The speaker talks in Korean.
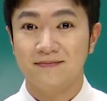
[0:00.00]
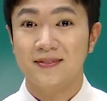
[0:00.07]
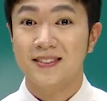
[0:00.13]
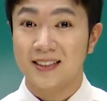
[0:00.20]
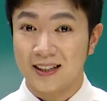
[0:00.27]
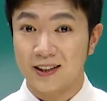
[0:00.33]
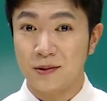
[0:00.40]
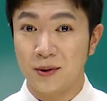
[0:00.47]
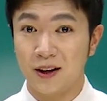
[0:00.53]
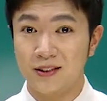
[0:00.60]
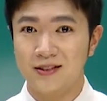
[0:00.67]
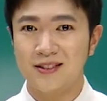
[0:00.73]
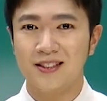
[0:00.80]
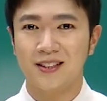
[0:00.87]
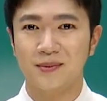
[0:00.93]
자,
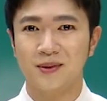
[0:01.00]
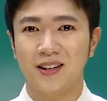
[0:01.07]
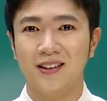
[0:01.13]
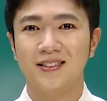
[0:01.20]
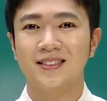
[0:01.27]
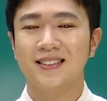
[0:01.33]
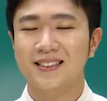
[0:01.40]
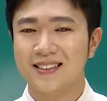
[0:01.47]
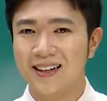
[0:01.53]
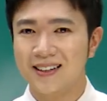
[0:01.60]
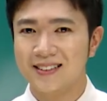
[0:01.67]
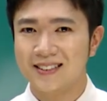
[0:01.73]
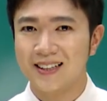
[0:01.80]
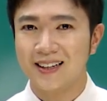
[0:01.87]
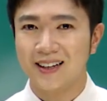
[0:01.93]
그러면 지금부터
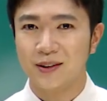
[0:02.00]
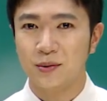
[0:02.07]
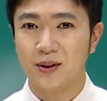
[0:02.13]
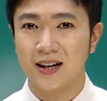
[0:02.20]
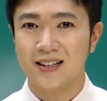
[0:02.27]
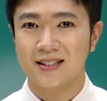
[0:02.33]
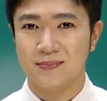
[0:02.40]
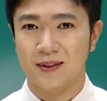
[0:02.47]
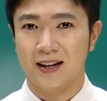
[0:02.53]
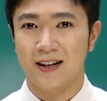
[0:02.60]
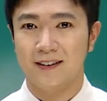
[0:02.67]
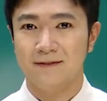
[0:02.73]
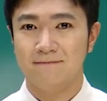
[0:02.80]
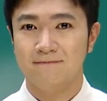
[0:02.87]
특강 시작하도록 하겠습니다.